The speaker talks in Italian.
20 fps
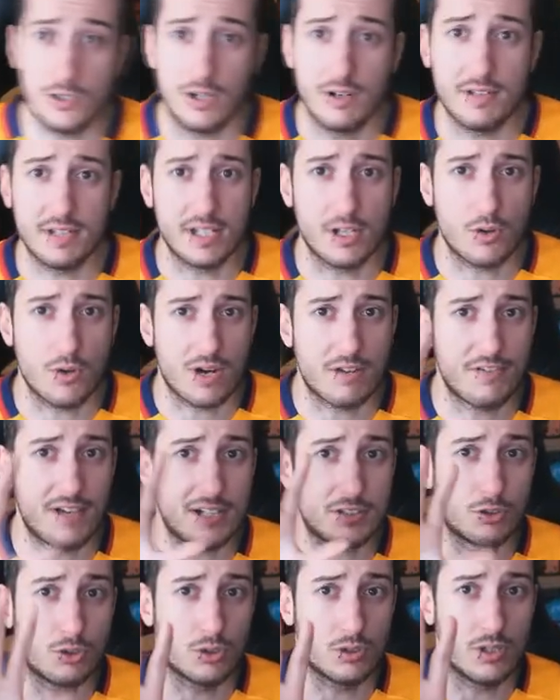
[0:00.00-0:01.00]
se non l'avete ancora
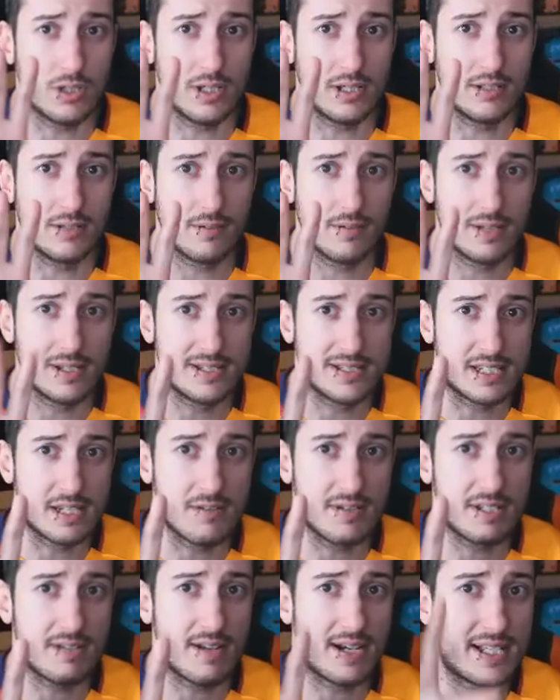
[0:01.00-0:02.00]
fatto.
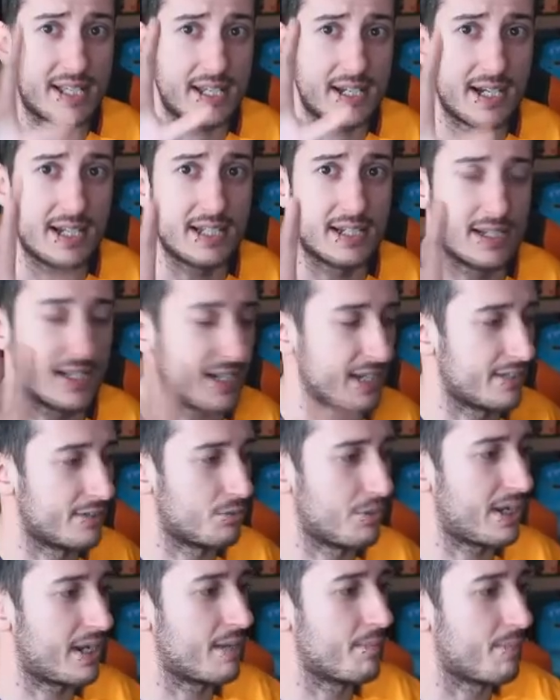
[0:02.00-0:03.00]
Iscrivetevi al canale e cliccate
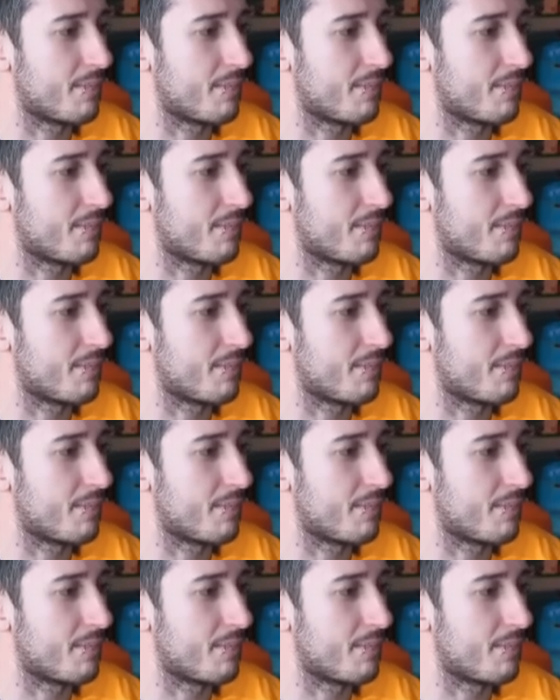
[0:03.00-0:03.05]
sulla